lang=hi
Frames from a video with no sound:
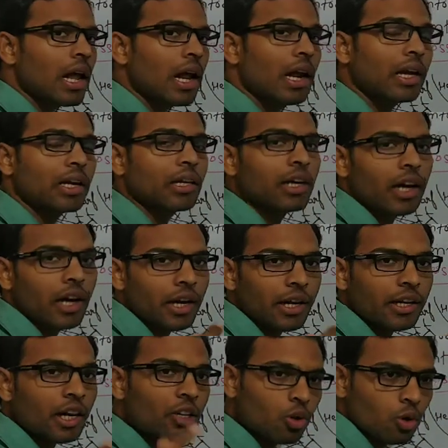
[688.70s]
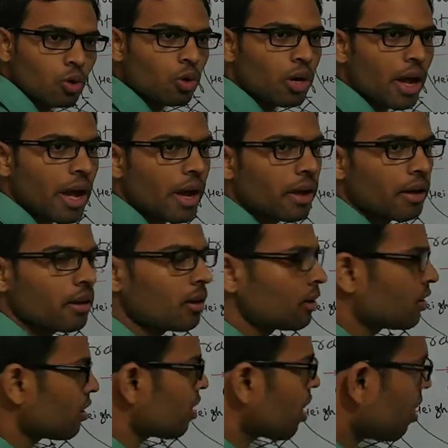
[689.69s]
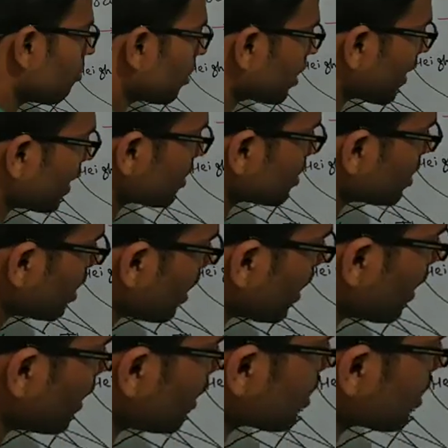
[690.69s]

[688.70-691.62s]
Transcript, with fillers: है लेकिन कैरेक्टर दोनों का है अब कैसे है